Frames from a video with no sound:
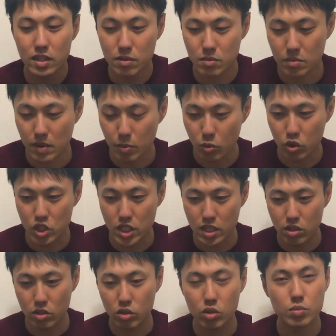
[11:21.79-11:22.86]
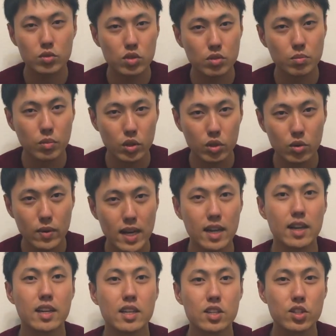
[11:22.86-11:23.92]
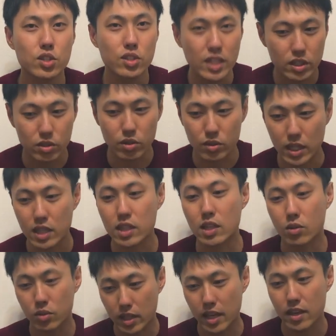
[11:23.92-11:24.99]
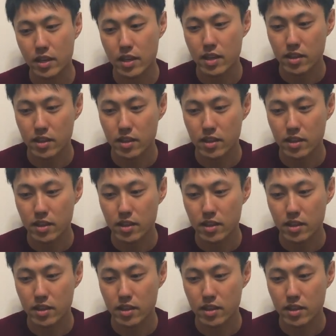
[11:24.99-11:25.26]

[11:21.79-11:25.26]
でもまあ持ち運ぶものは少なくなったので、